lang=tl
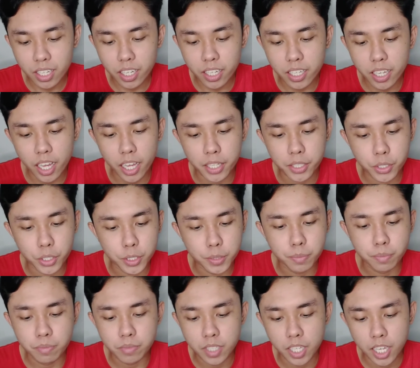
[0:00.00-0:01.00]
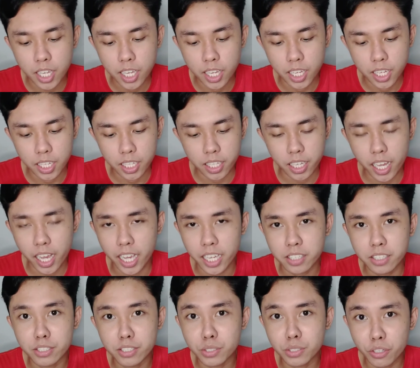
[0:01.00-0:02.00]
Kaya ayun, I
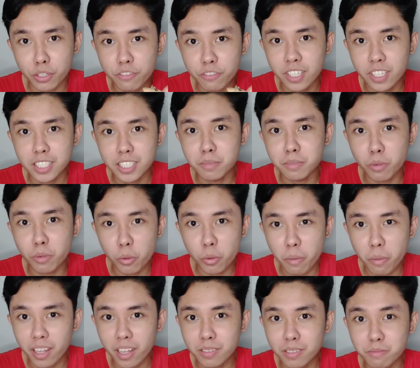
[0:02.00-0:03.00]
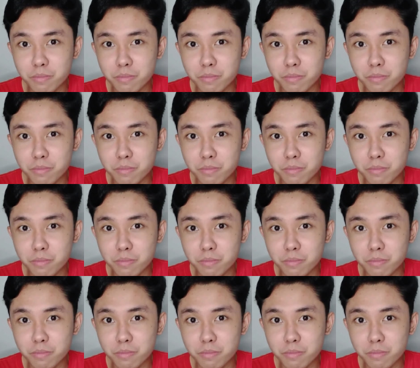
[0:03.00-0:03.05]
deserve this moment